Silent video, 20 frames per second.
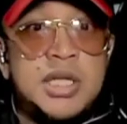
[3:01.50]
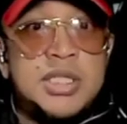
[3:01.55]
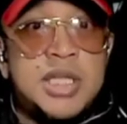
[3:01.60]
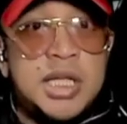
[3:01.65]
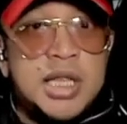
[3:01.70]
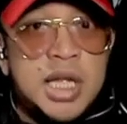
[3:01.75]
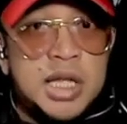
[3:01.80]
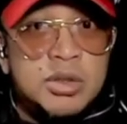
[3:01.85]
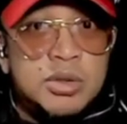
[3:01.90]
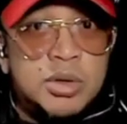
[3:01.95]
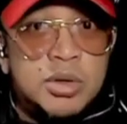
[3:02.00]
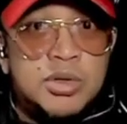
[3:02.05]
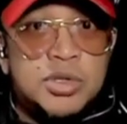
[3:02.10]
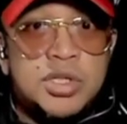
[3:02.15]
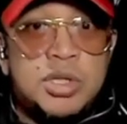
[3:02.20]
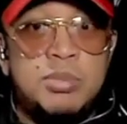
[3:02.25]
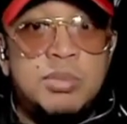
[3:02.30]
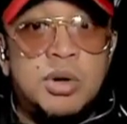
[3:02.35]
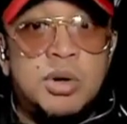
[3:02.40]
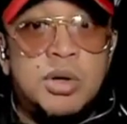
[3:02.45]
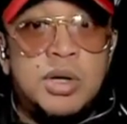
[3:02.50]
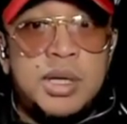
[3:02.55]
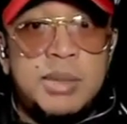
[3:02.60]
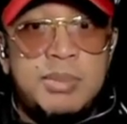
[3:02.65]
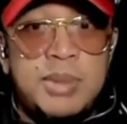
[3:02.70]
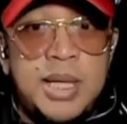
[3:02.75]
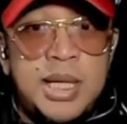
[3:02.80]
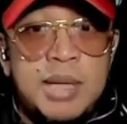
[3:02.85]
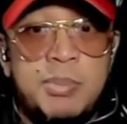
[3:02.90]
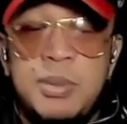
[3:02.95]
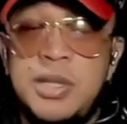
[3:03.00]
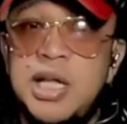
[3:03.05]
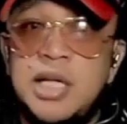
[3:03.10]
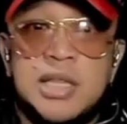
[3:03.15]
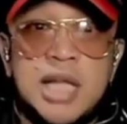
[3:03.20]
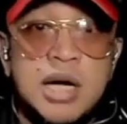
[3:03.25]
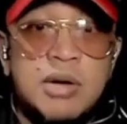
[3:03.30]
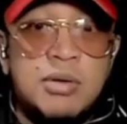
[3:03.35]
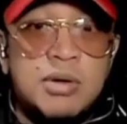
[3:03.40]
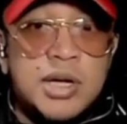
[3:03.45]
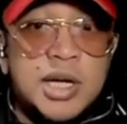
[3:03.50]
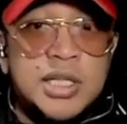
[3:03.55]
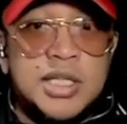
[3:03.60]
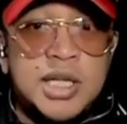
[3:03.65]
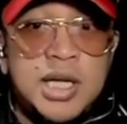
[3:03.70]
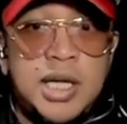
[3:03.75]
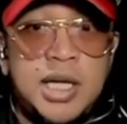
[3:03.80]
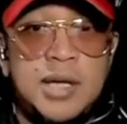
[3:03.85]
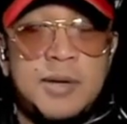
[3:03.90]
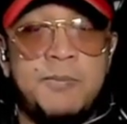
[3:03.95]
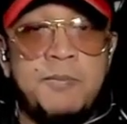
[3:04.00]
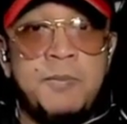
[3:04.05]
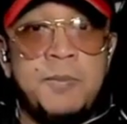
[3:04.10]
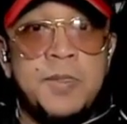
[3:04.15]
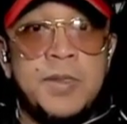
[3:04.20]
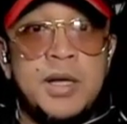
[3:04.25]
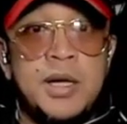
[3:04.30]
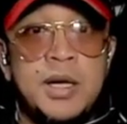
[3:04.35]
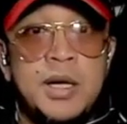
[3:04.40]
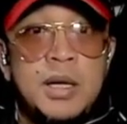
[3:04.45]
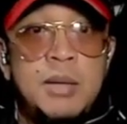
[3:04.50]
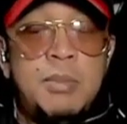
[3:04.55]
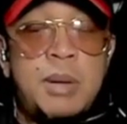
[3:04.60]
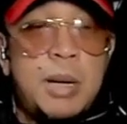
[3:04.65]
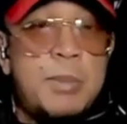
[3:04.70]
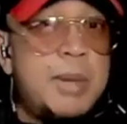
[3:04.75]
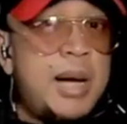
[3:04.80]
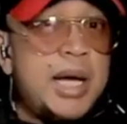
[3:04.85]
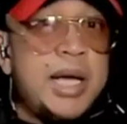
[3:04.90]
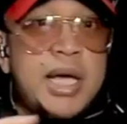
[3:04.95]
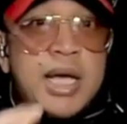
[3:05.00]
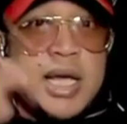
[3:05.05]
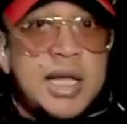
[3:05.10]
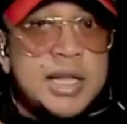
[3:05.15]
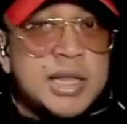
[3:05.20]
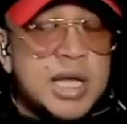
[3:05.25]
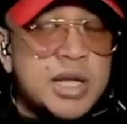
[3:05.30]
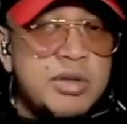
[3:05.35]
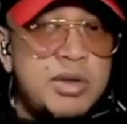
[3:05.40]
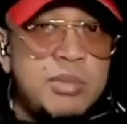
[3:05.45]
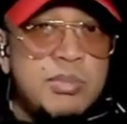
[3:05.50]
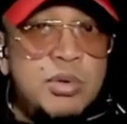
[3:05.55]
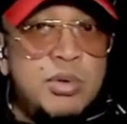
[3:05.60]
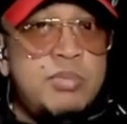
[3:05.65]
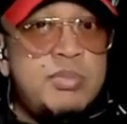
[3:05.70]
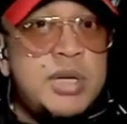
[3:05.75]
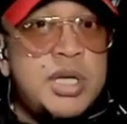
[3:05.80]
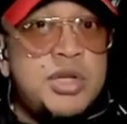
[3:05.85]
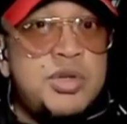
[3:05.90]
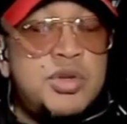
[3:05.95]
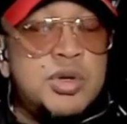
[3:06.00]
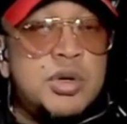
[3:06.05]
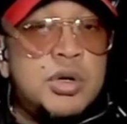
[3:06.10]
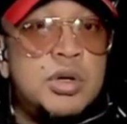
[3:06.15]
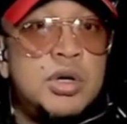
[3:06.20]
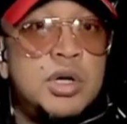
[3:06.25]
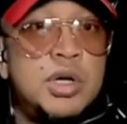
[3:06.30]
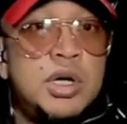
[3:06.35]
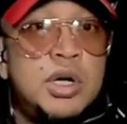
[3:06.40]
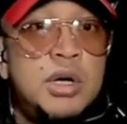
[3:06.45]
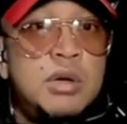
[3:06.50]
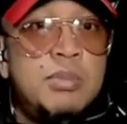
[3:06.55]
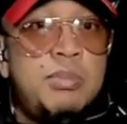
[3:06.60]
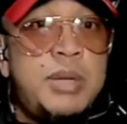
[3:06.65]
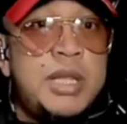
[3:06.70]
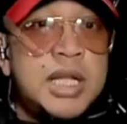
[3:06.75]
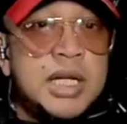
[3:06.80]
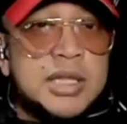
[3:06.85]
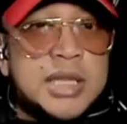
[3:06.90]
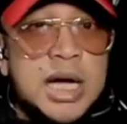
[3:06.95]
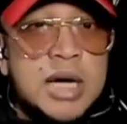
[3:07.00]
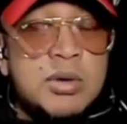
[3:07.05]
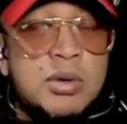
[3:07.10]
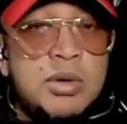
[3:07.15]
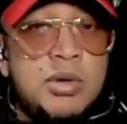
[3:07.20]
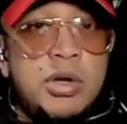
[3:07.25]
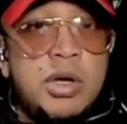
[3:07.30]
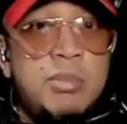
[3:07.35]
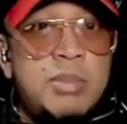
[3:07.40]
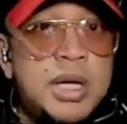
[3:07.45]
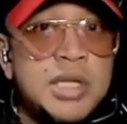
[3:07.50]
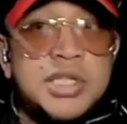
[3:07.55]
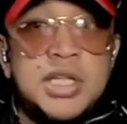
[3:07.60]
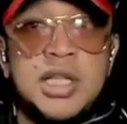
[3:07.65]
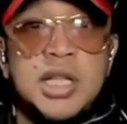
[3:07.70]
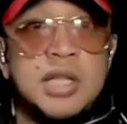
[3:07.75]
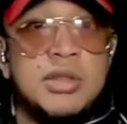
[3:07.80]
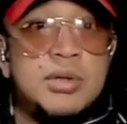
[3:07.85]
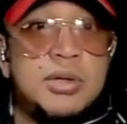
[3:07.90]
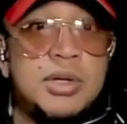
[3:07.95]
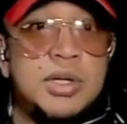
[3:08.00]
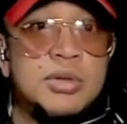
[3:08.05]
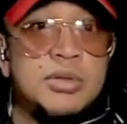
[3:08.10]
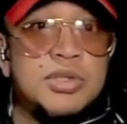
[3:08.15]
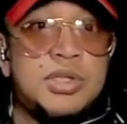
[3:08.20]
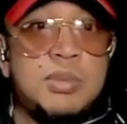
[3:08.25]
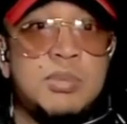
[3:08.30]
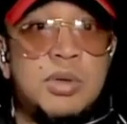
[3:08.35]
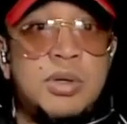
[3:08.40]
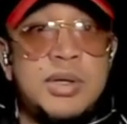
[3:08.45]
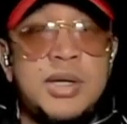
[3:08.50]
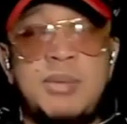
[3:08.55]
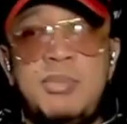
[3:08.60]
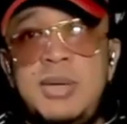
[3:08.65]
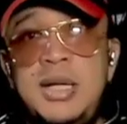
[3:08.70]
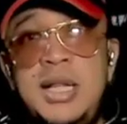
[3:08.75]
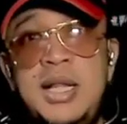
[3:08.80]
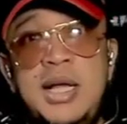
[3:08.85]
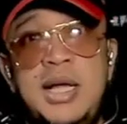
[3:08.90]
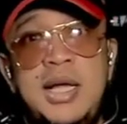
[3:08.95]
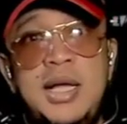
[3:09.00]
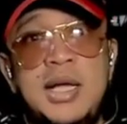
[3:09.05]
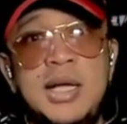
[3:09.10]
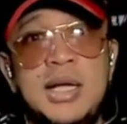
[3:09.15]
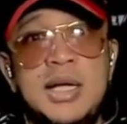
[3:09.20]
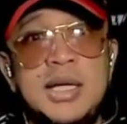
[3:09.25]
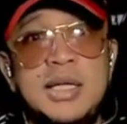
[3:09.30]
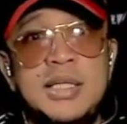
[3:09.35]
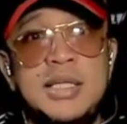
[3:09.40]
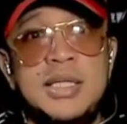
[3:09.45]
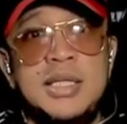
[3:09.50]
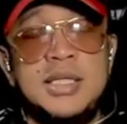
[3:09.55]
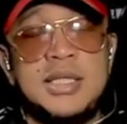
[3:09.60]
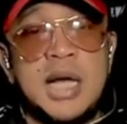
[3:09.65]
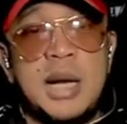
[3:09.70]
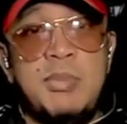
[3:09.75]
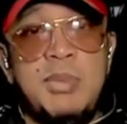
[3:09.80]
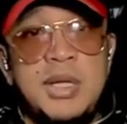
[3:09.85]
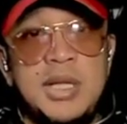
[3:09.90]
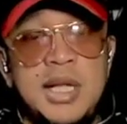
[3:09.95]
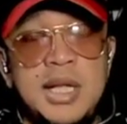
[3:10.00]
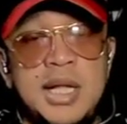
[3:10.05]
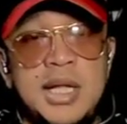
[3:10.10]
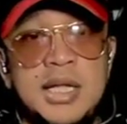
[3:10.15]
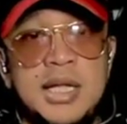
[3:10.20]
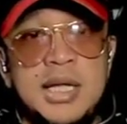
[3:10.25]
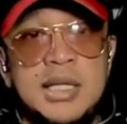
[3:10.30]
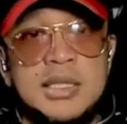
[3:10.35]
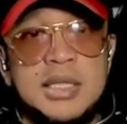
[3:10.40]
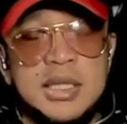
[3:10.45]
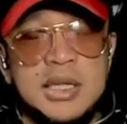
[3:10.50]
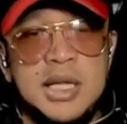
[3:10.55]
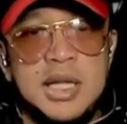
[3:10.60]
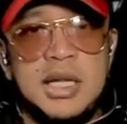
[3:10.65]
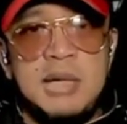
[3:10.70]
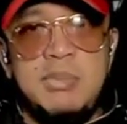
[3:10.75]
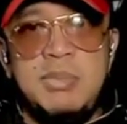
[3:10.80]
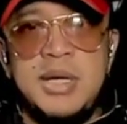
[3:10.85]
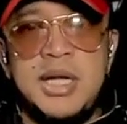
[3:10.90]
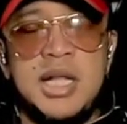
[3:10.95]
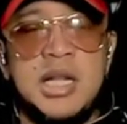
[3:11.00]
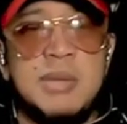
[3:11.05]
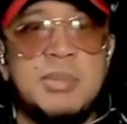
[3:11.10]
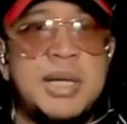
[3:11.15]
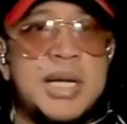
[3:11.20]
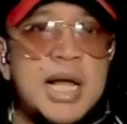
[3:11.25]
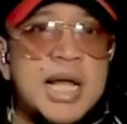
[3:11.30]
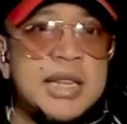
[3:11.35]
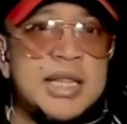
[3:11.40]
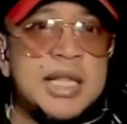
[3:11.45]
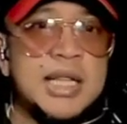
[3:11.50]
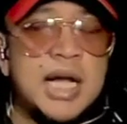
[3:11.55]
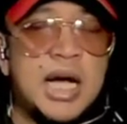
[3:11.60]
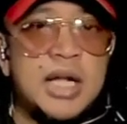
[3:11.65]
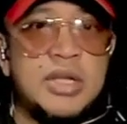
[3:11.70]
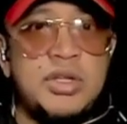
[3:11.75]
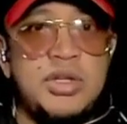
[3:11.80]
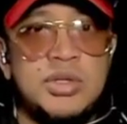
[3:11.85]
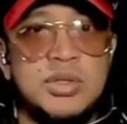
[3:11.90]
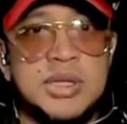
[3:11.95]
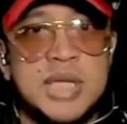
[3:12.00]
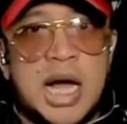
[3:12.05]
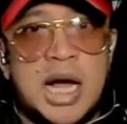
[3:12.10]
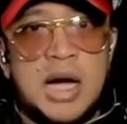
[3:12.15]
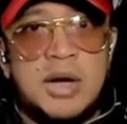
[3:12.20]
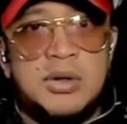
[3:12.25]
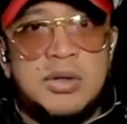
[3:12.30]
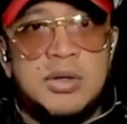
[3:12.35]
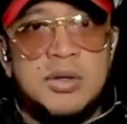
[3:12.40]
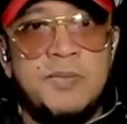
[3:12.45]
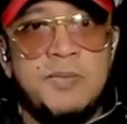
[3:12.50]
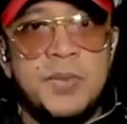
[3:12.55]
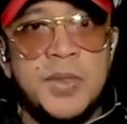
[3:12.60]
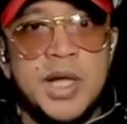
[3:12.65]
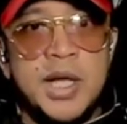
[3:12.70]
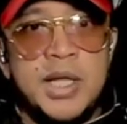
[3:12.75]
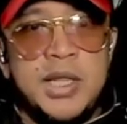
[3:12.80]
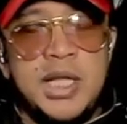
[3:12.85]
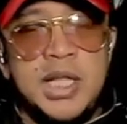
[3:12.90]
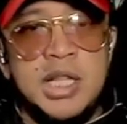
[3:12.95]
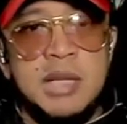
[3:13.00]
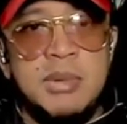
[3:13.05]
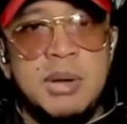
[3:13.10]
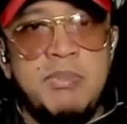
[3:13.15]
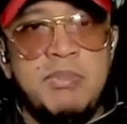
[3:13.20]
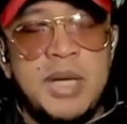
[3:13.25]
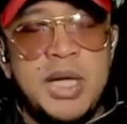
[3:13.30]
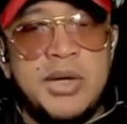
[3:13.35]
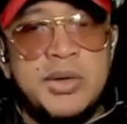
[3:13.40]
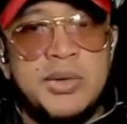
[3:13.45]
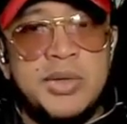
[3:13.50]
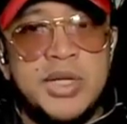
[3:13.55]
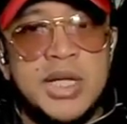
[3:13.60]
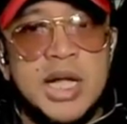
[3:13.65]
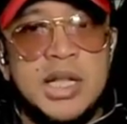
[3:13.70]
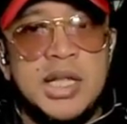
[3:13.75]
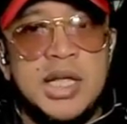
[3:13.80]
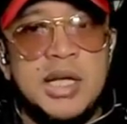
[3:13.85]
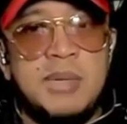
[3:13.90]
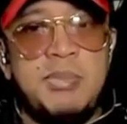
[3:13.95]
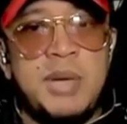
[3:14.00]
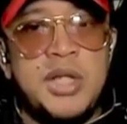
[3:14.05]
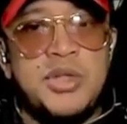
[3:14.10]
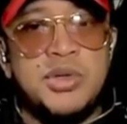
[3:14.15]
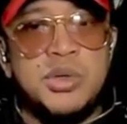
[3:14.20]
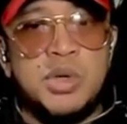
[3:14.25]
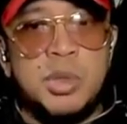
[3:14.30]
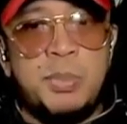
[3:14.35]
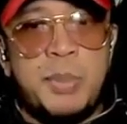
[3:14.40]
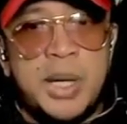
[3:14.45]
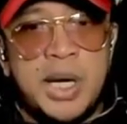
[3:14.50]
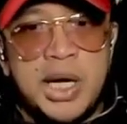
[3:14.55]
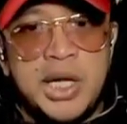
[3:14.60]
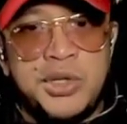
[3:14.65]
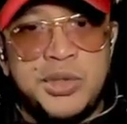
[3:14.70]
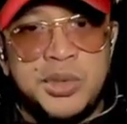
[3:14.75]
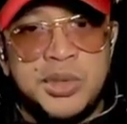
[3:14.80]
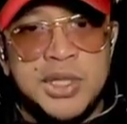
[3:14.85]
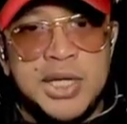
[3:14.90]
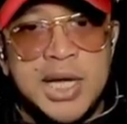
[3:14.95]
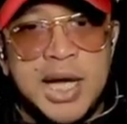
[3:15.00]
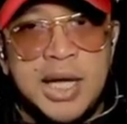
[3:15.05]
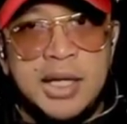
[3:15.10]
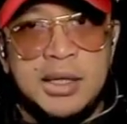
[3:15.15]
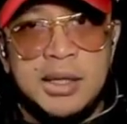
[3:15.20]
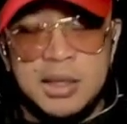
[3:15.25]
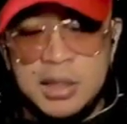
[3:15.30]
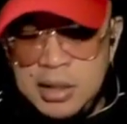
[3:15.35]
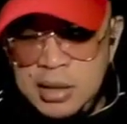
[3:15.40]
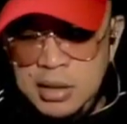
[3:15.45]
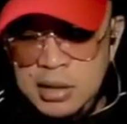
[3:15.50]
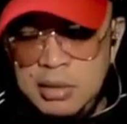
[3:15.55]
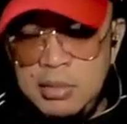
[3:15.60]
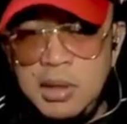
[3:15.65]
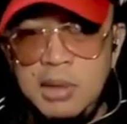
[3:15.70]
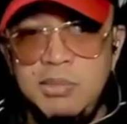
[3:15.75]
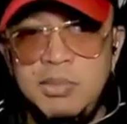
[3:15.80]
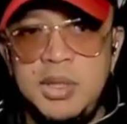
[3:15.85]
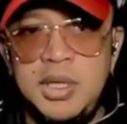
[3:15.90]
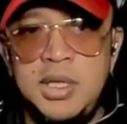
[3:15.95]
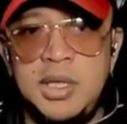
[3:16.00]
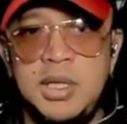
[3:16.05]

senador si Bong Revilla. Pinagtanggol kasi. Pag makikita nyo yung buong video, pinagtanggol yung ibang senador ito si Bong Revilla eh. Sinasabi nila na, sandali, bigyan naman natin ng ano yung tao. Hindi naman biro yan eh, major operation yan. Ambi,